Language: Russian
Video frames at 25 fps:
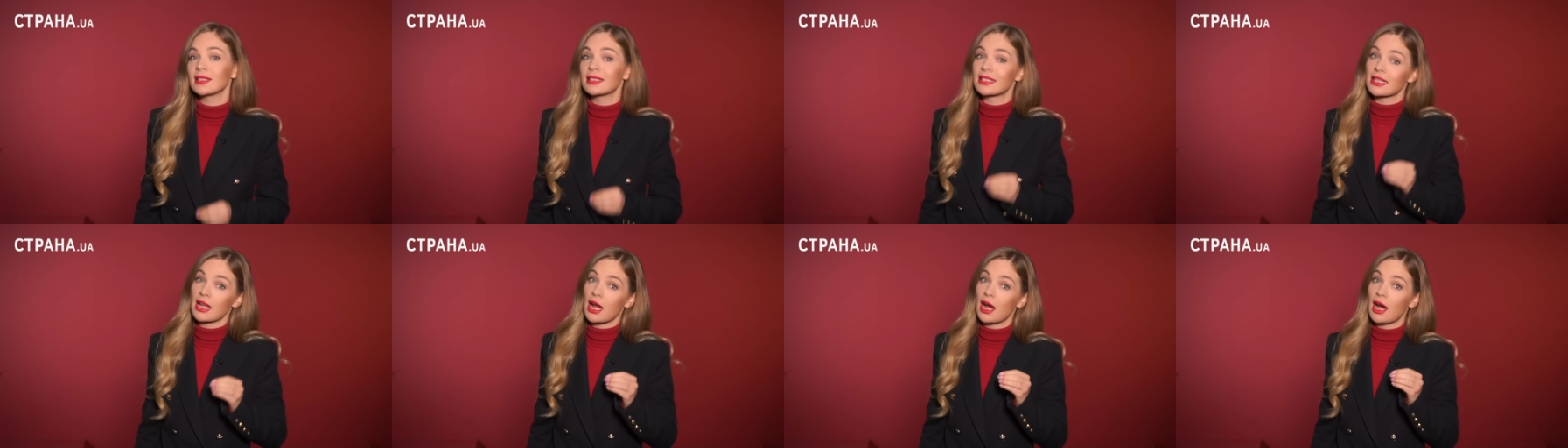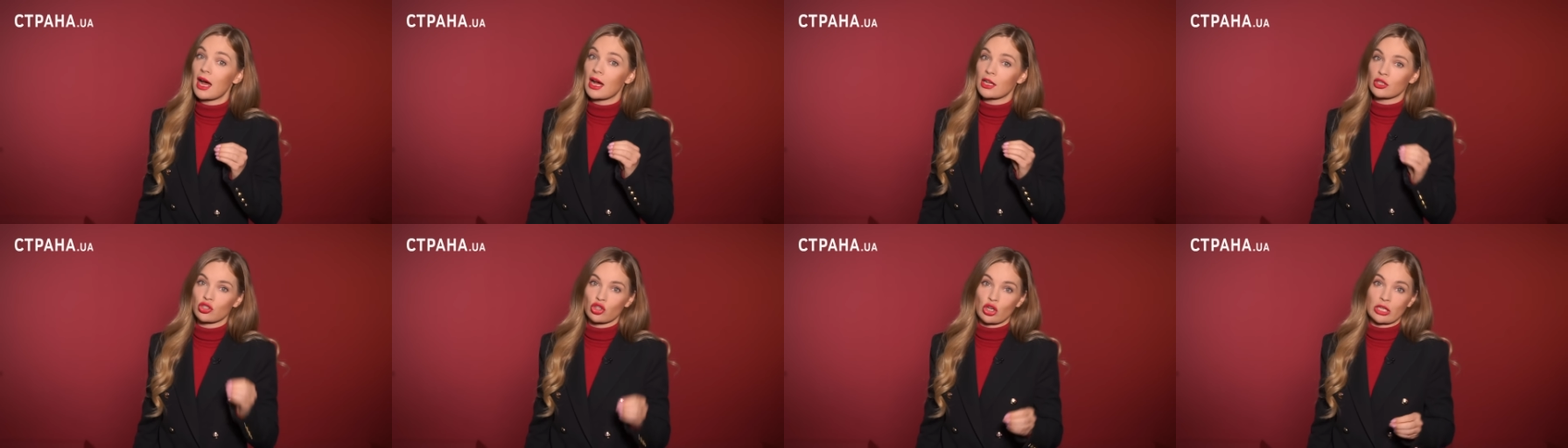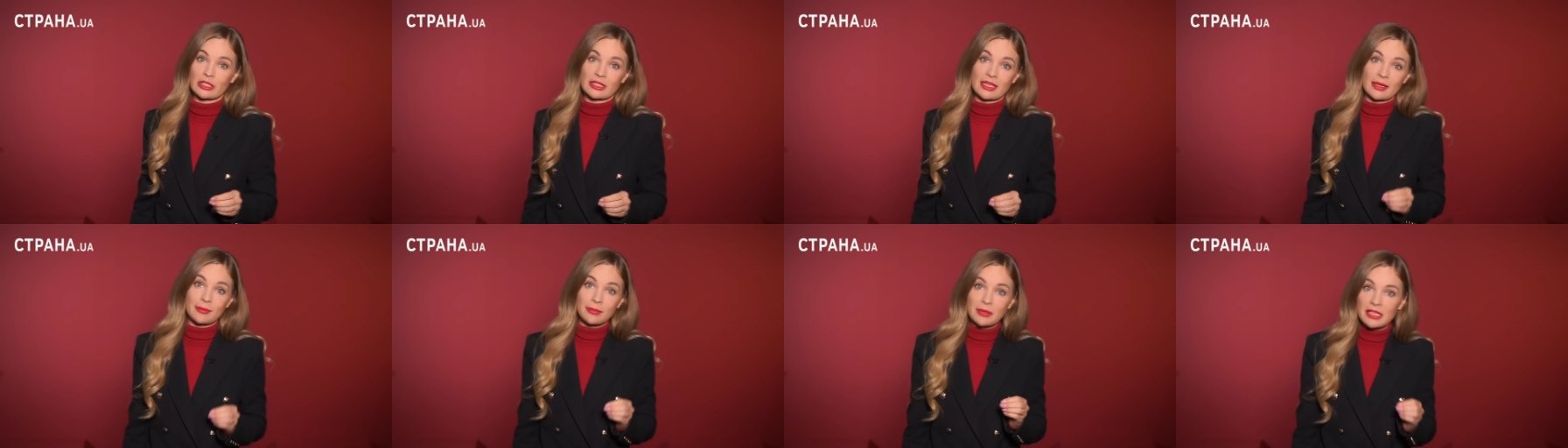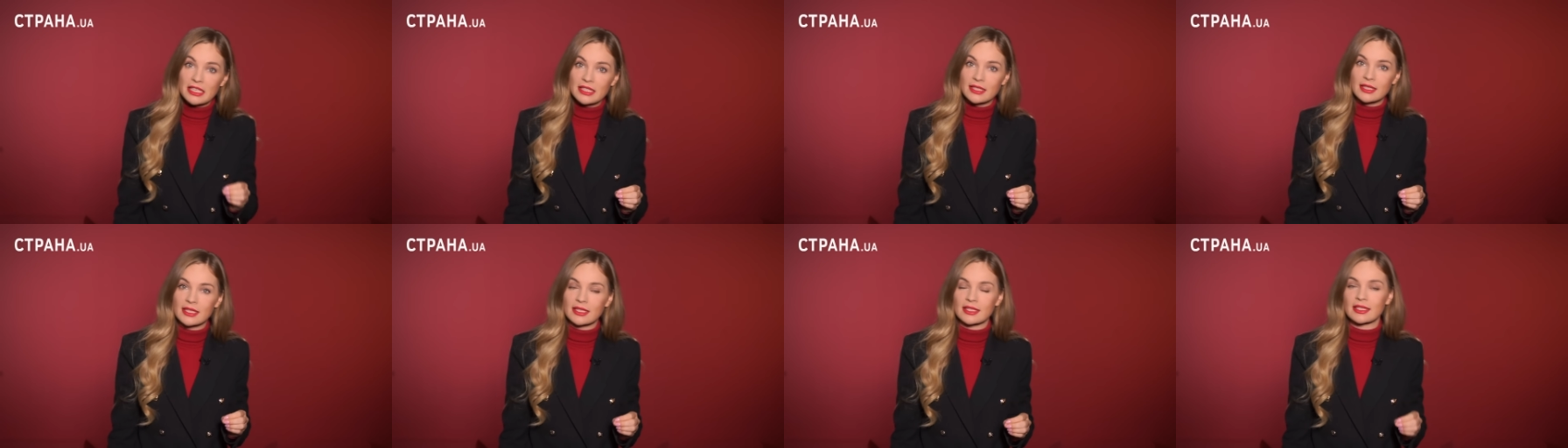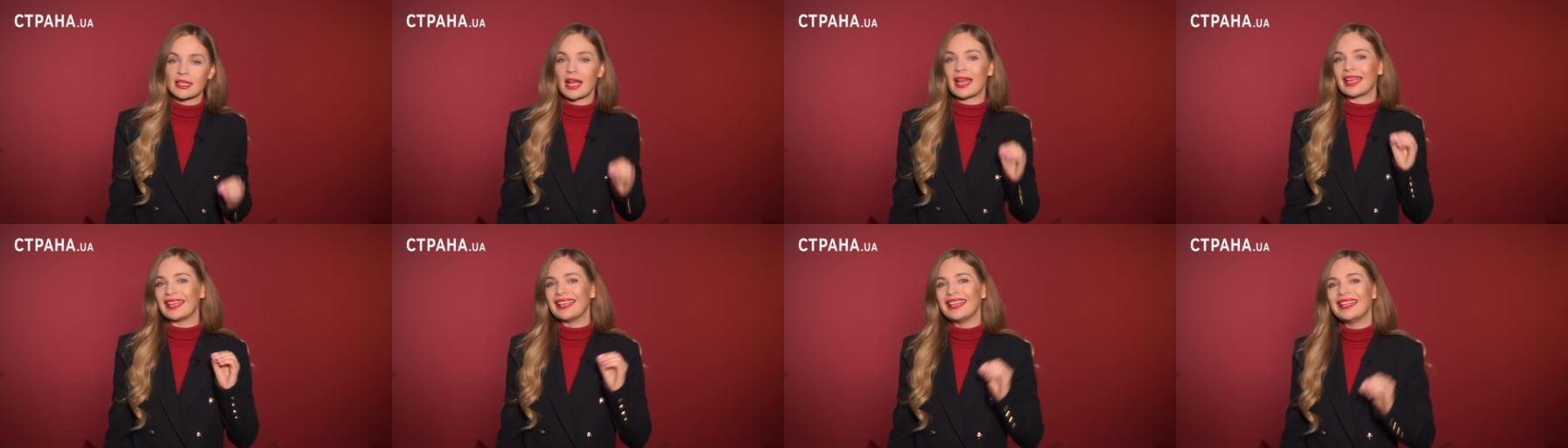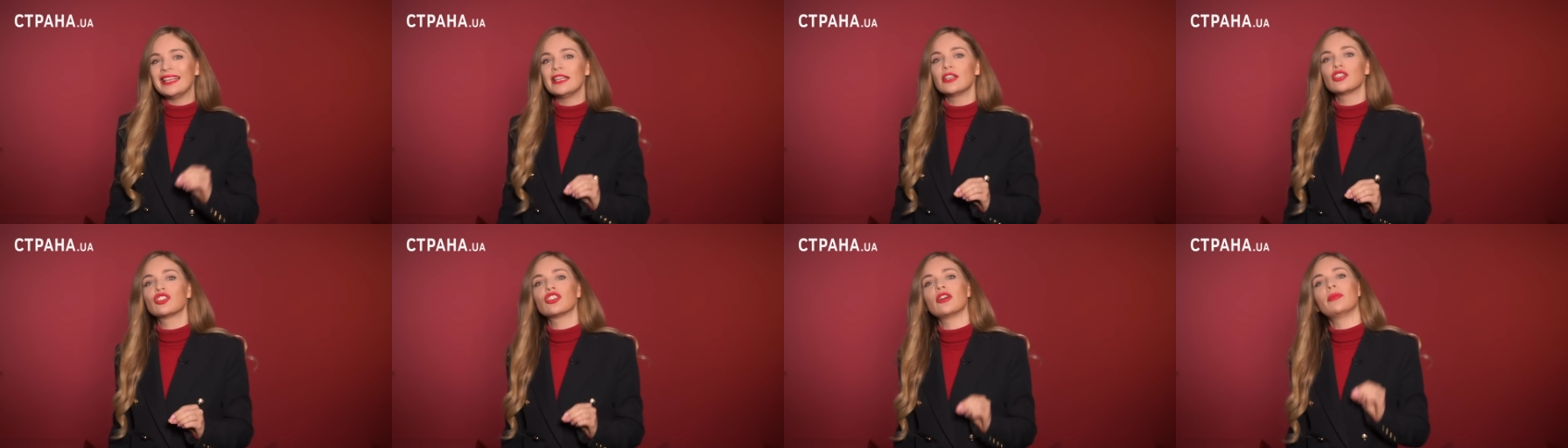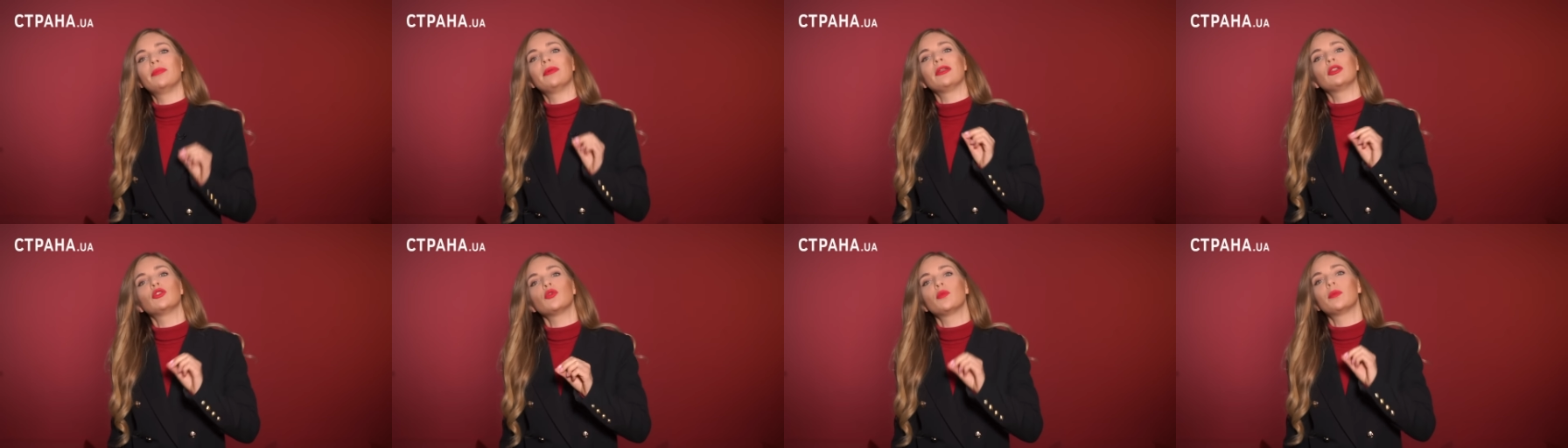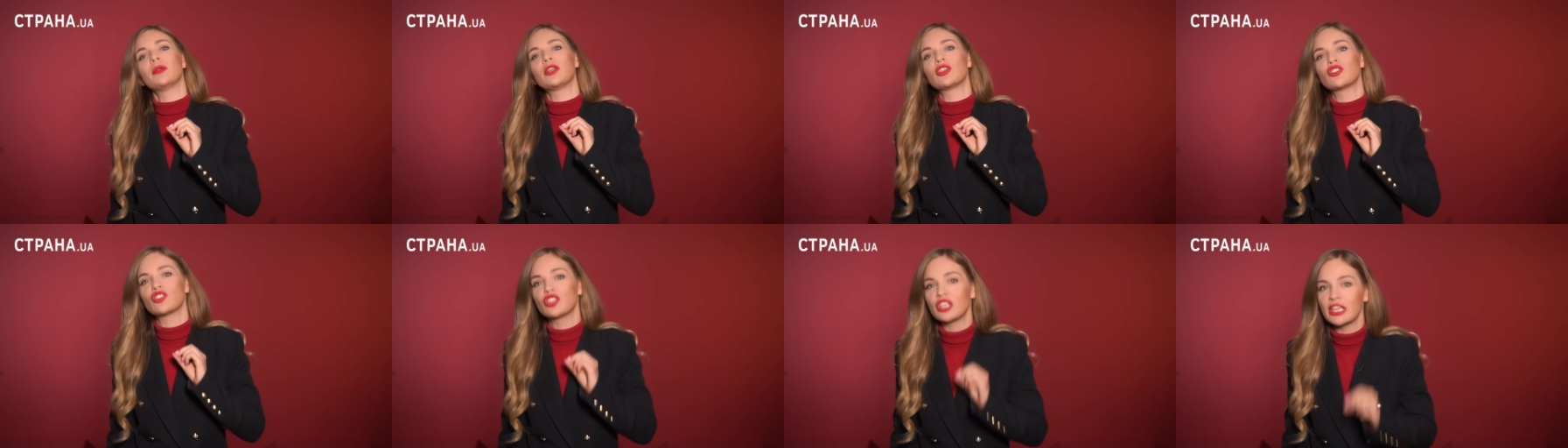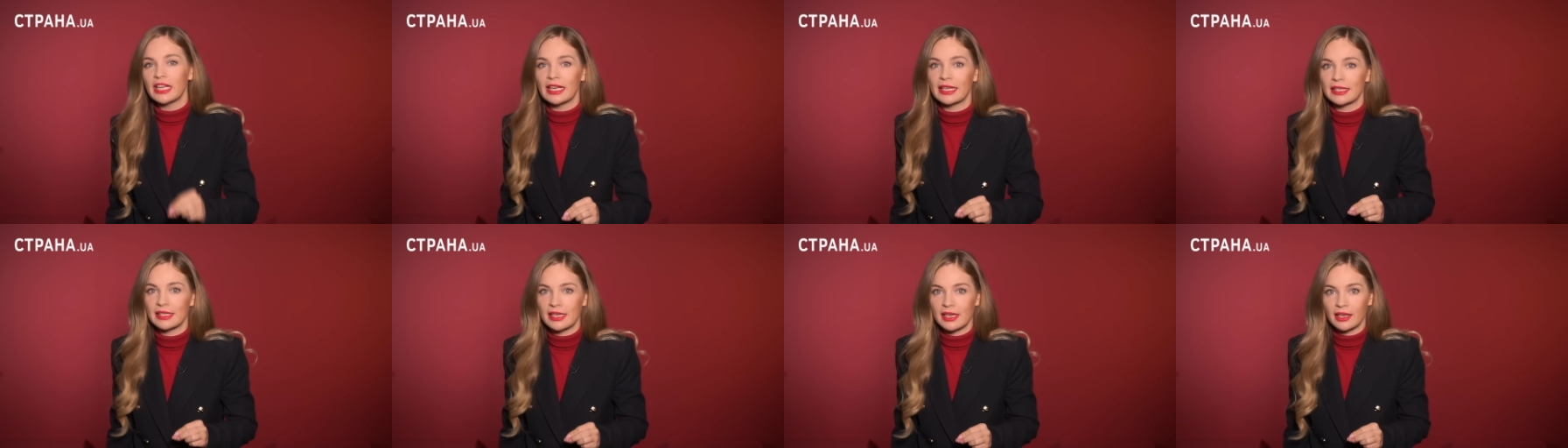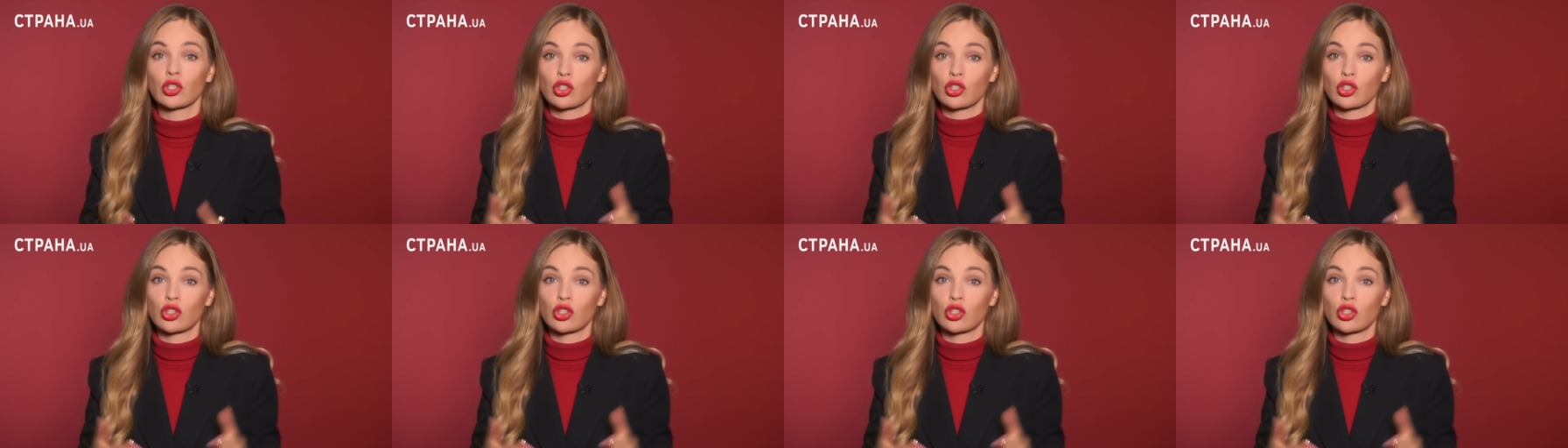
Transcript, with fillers: за отжатие бизнеса или же предупреждение,